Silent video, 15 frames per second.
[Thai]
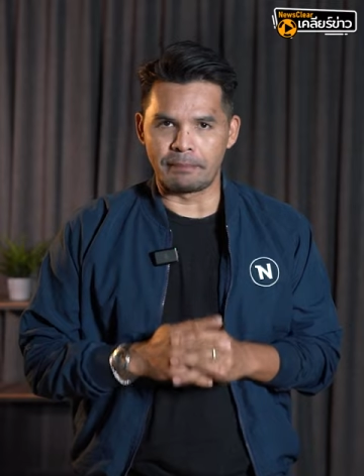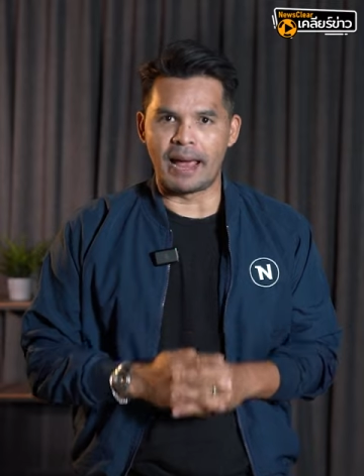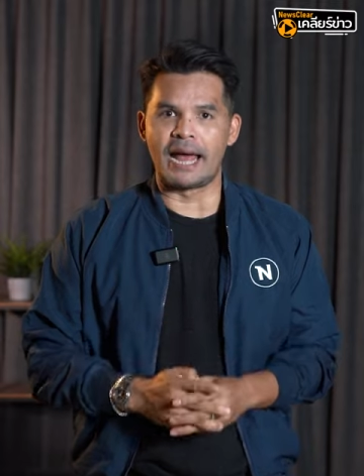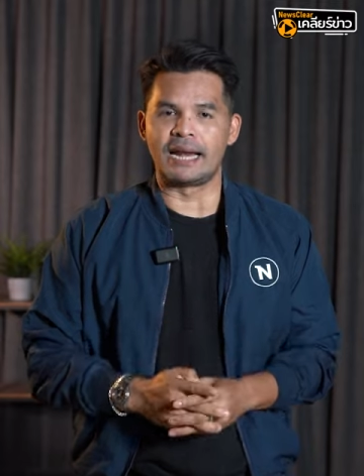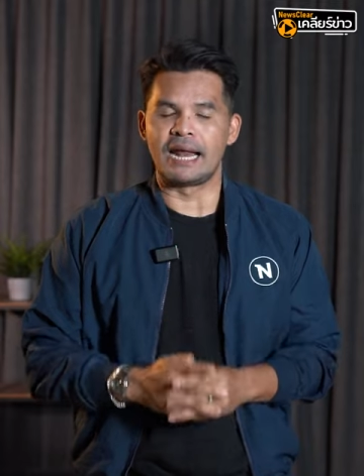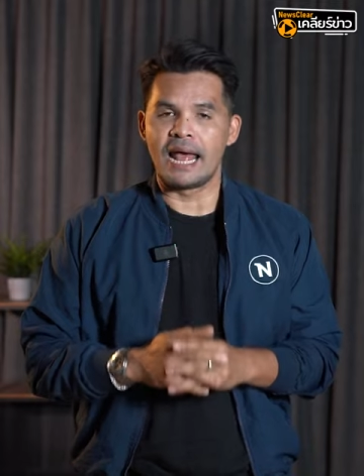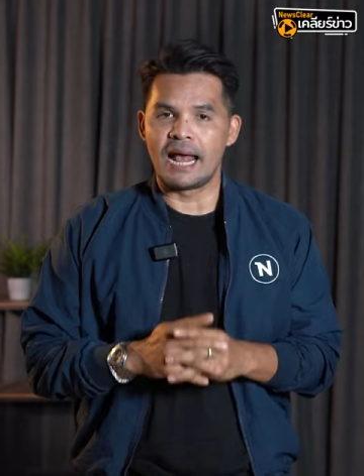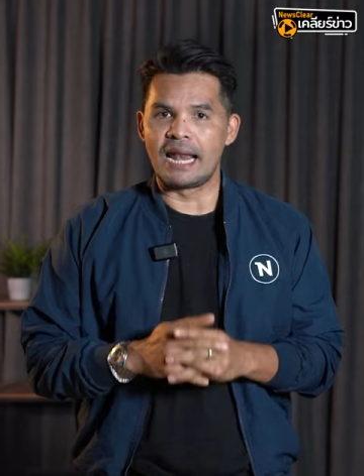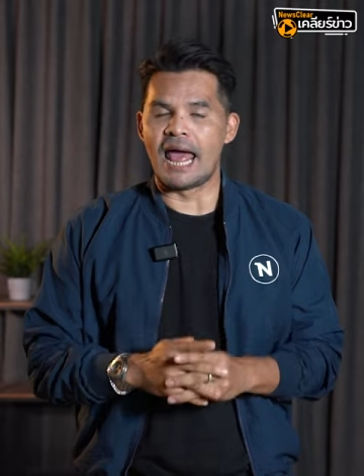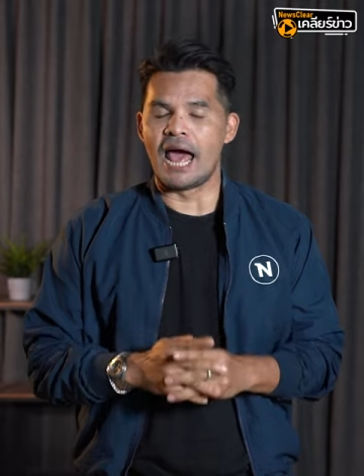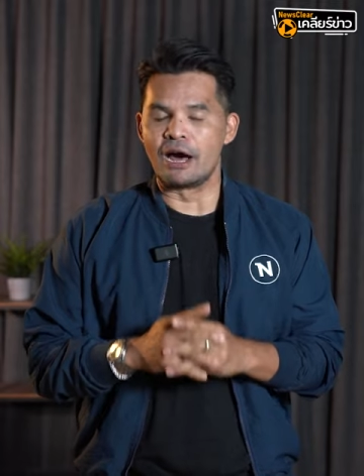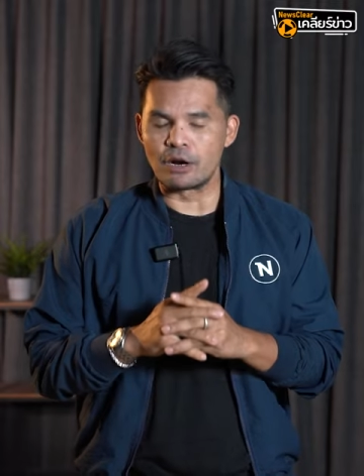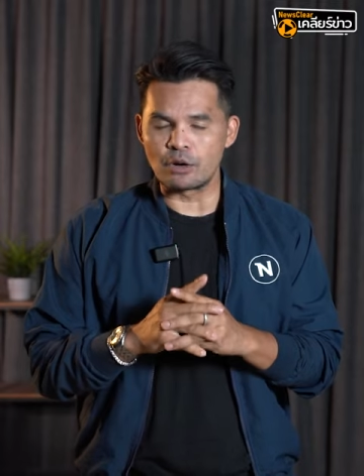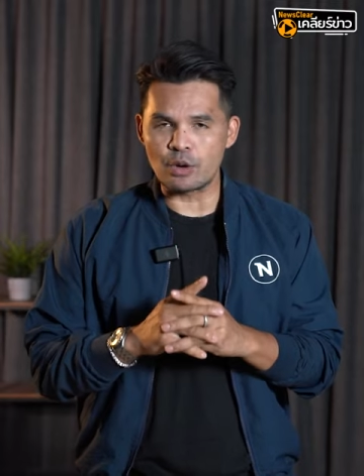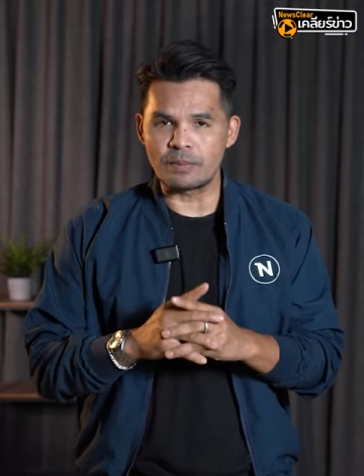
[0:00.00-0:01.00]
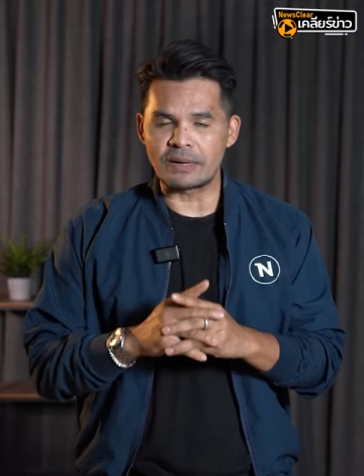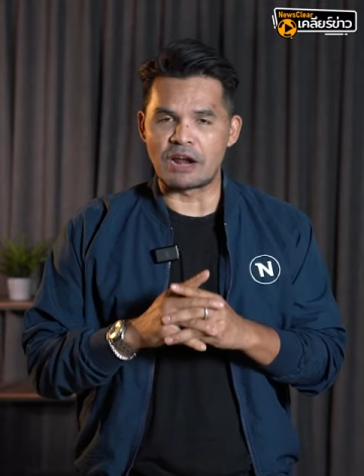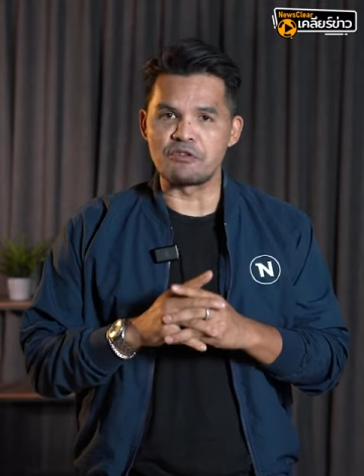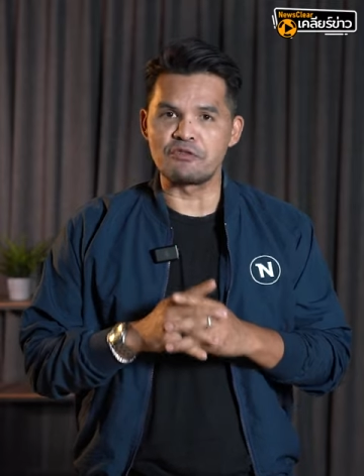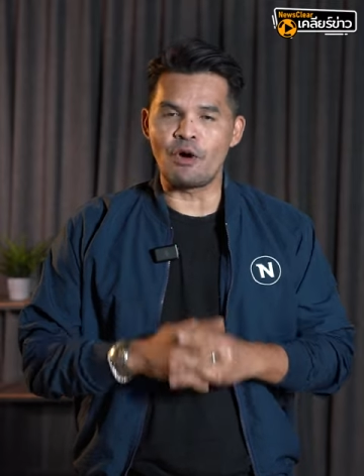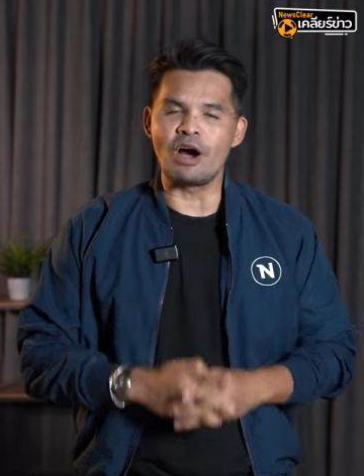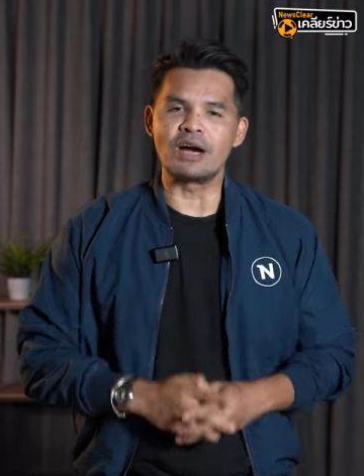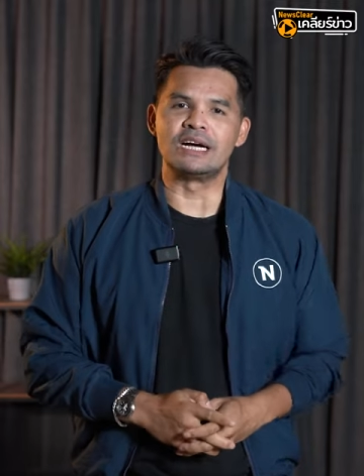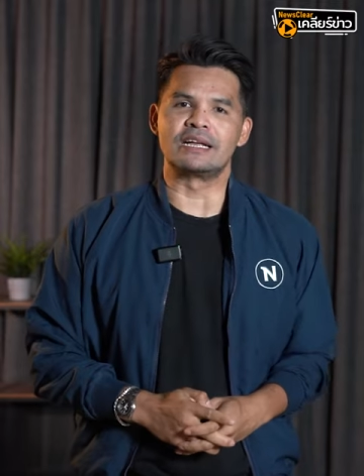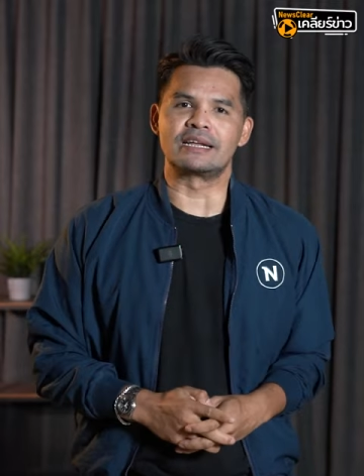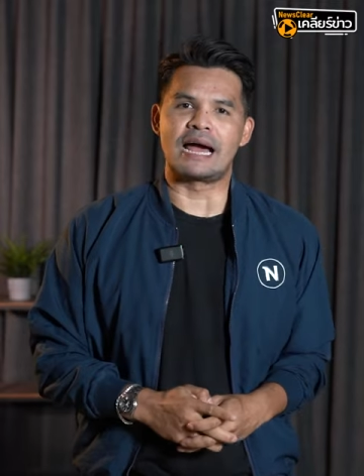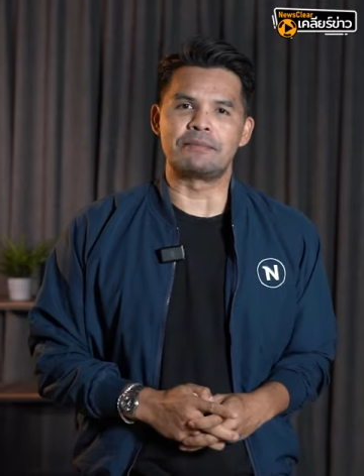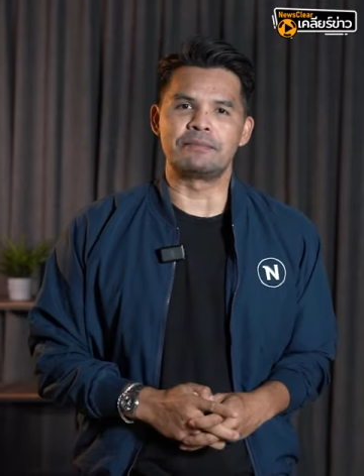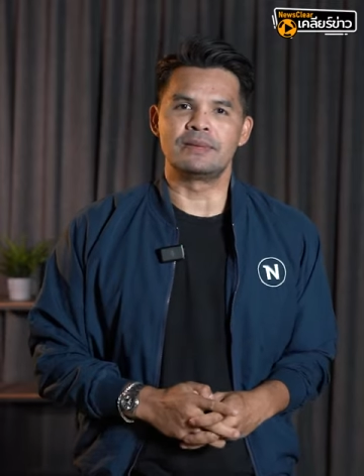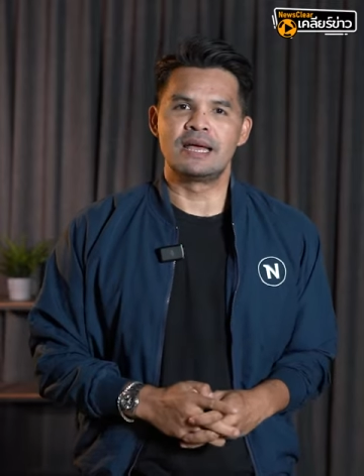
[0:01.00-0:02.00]
888 และร่วมกันฟอกเงิน
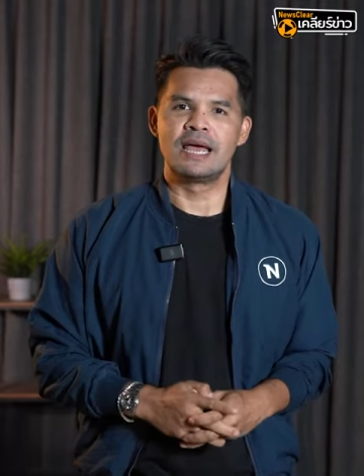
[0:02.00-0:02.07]
ครับ